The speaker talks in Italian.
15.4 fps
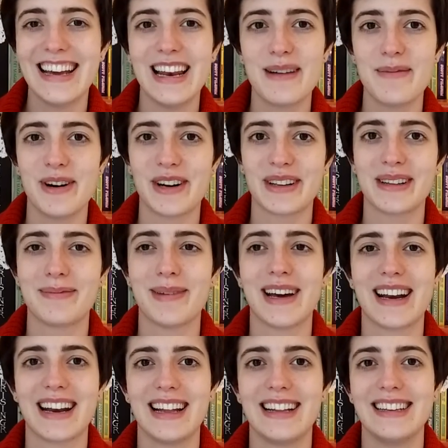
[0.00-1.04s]
e la morte
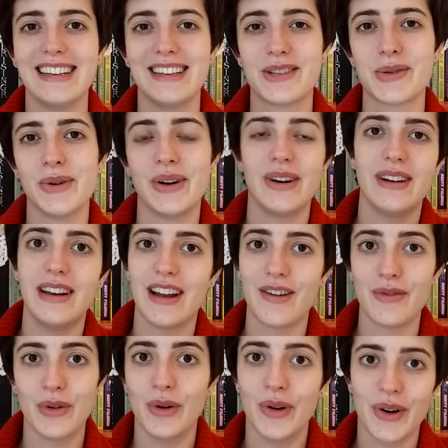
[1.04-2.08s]
parla del suo
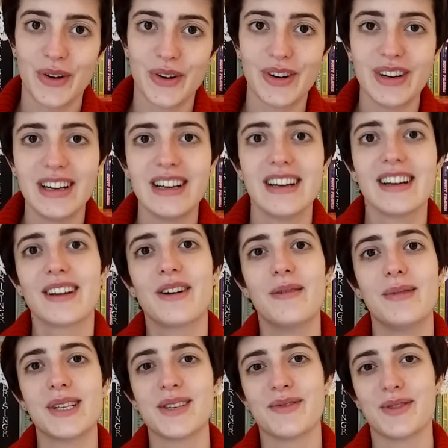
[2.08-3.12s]
lavoro
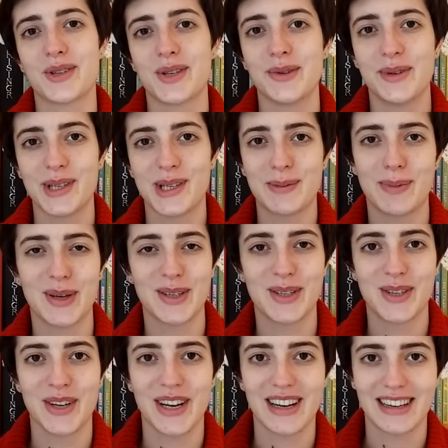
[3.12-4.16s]
come se fosse
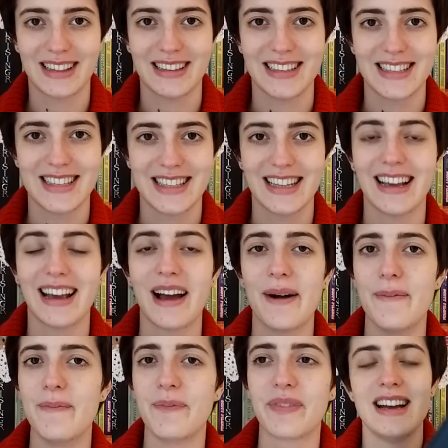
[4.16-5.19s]
un'espressione
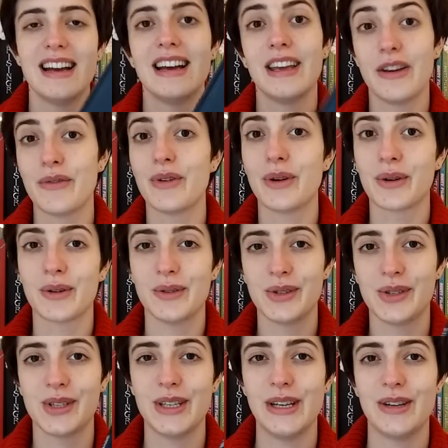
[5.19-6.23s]
artistica io ve lo
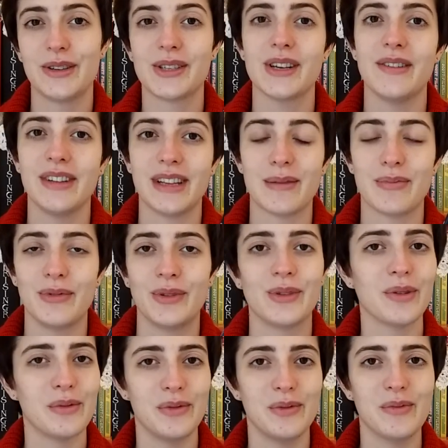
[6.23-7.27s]
consiglio se avete
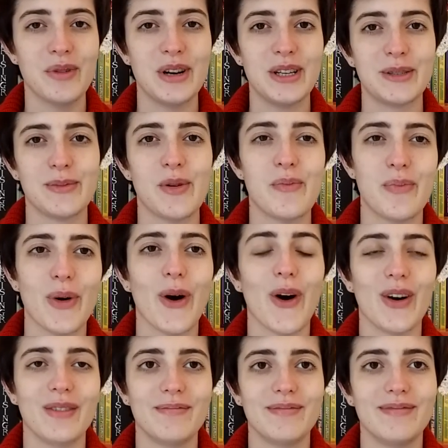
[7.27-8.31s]
appunto un umorismo un
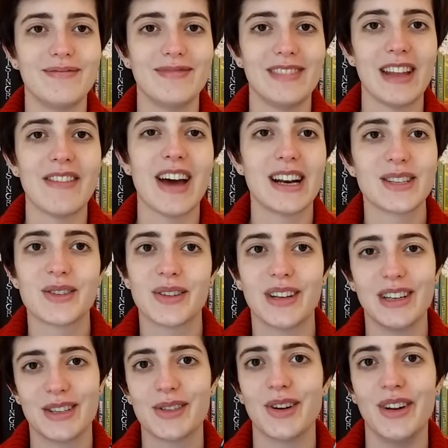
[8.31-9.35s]
po' diverso
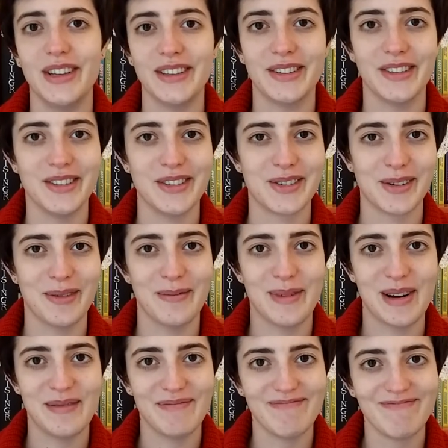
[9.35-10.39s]
dal solito insomma